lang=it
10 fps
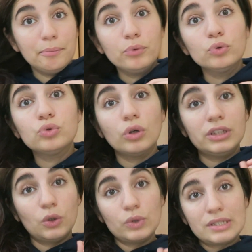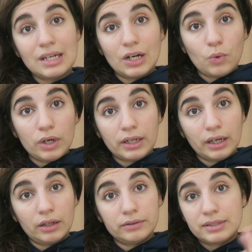appunto ad acquistare
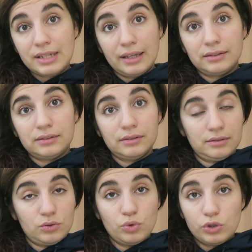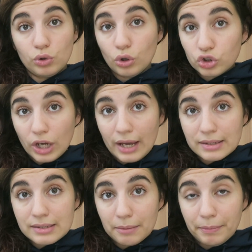qualche set sul sito di
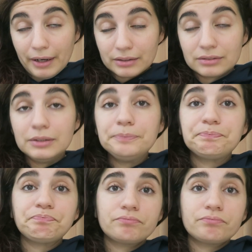Oceans a parte.